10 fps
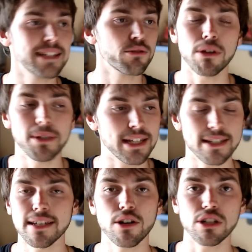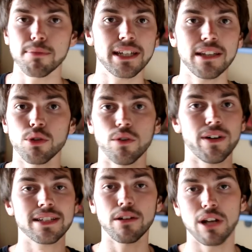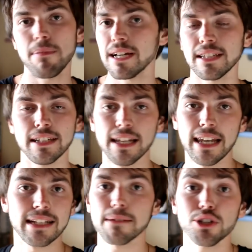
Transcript: È assolutamente la stessa cosa perché tanto va da una parte e dall'altra.